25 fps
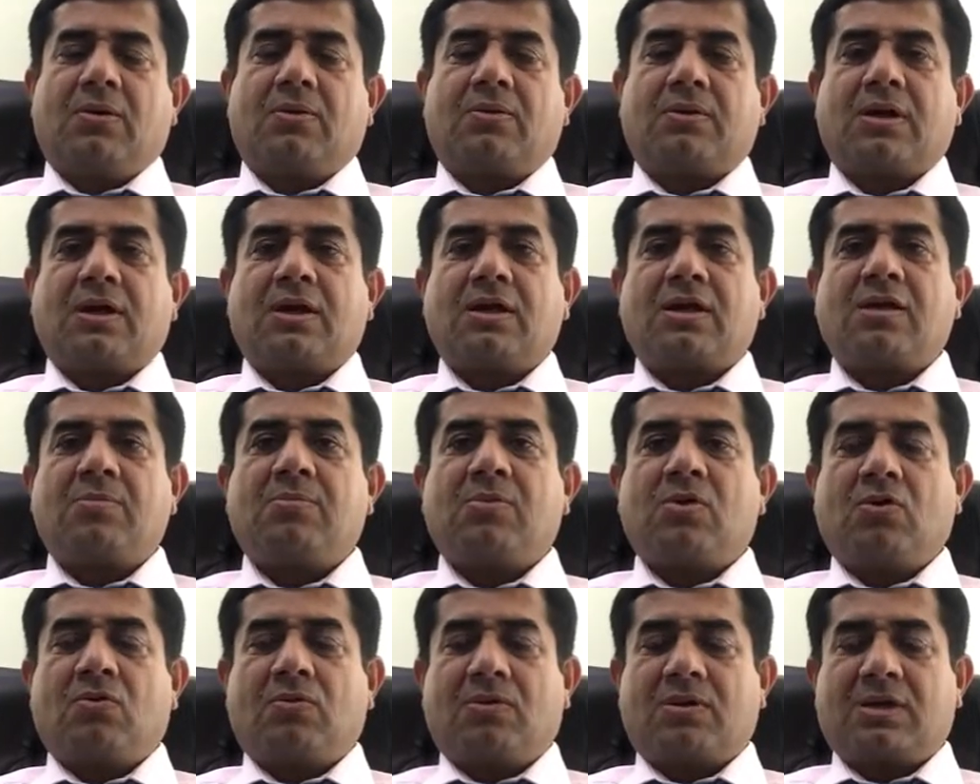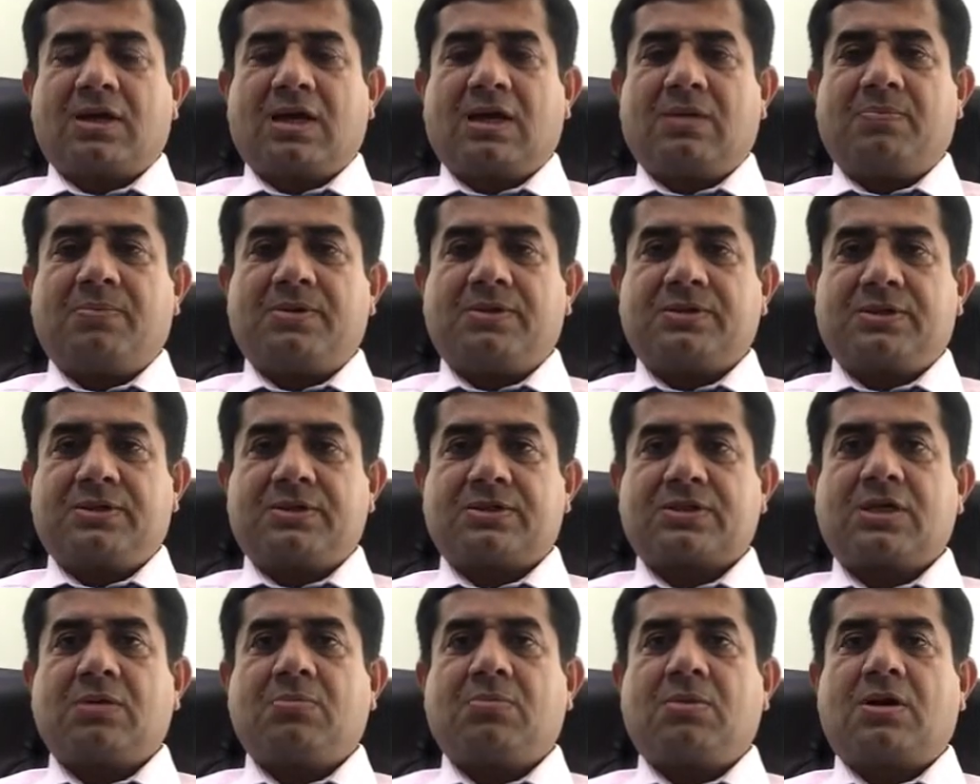और अगर हम ओवरऑल
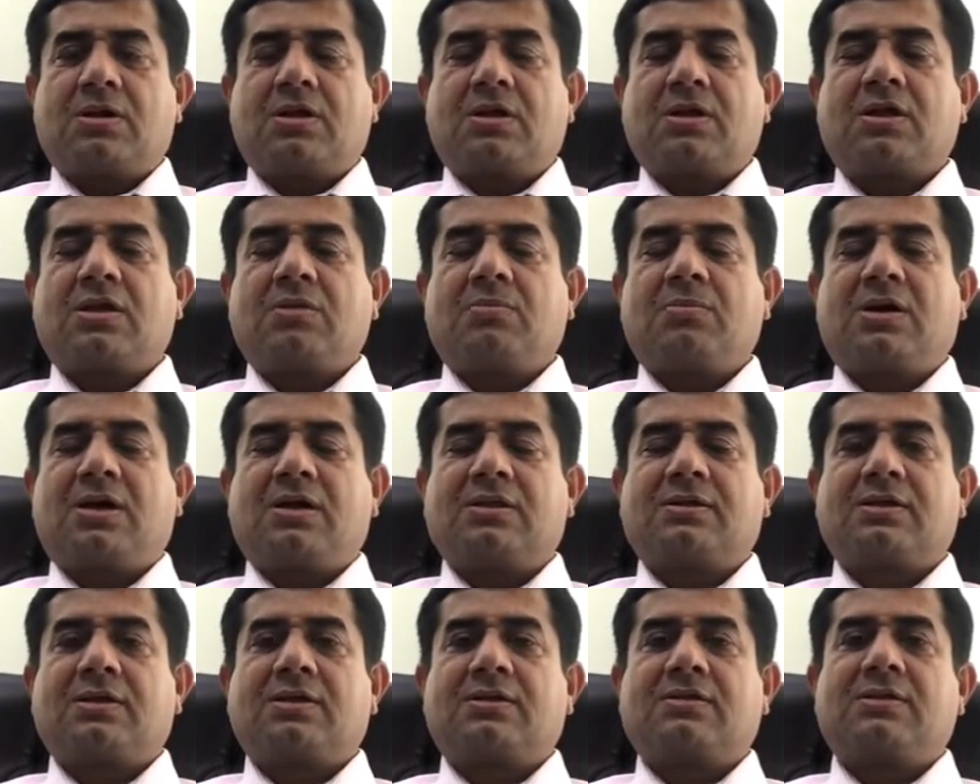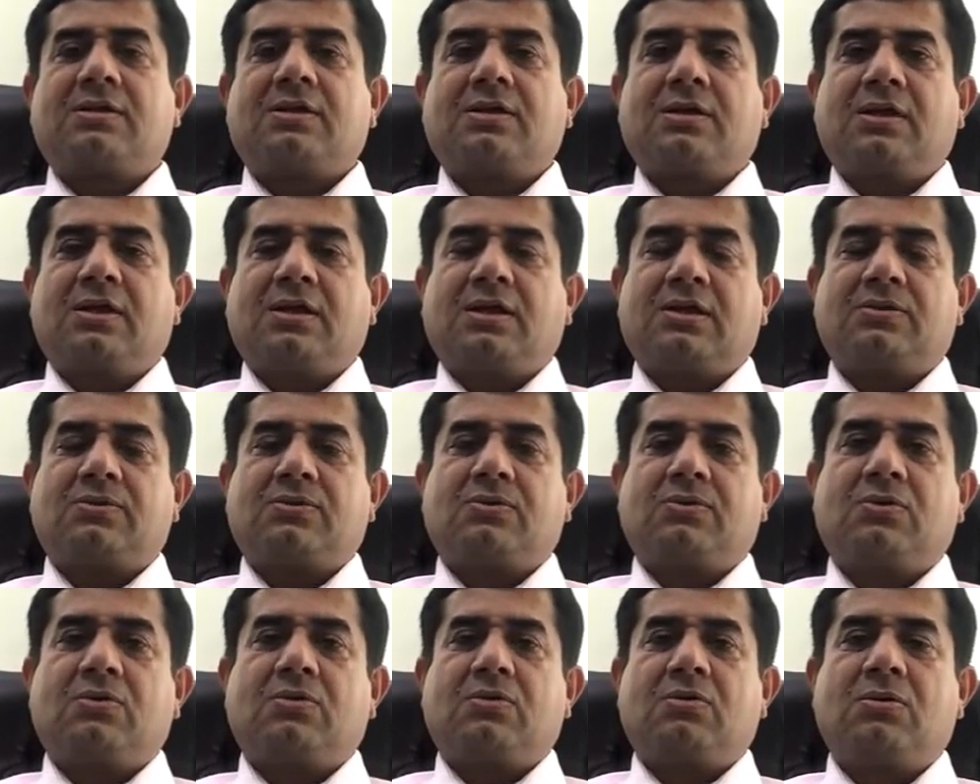बिज़नेस की मॉडल की बात करते हैं
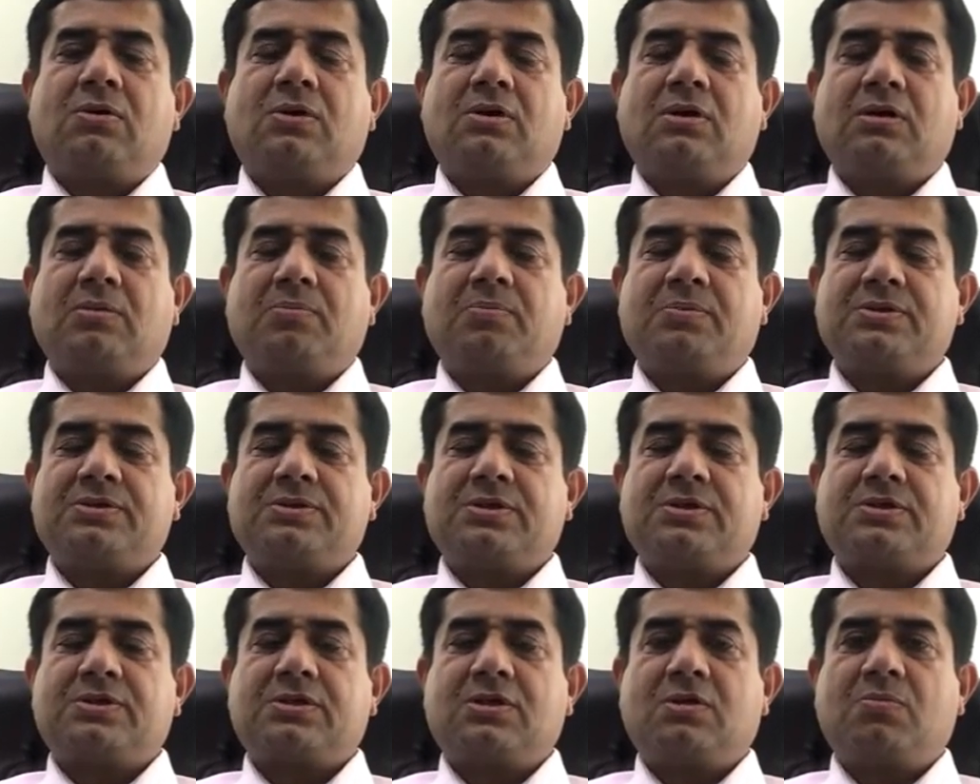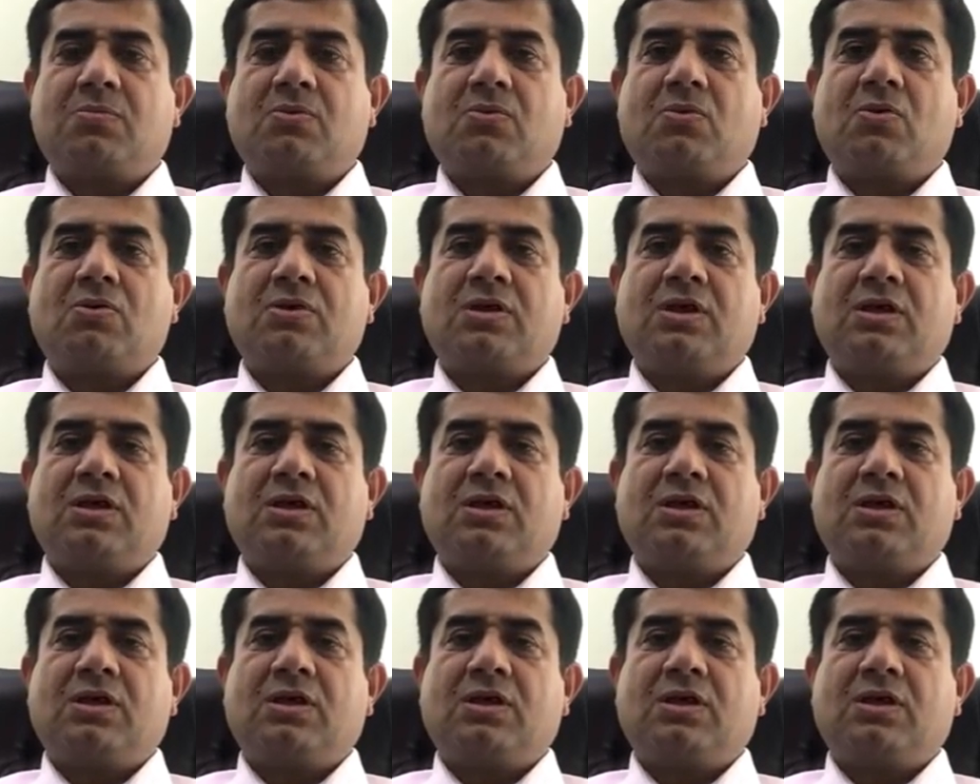तो बिज़नेस रिपोर्ट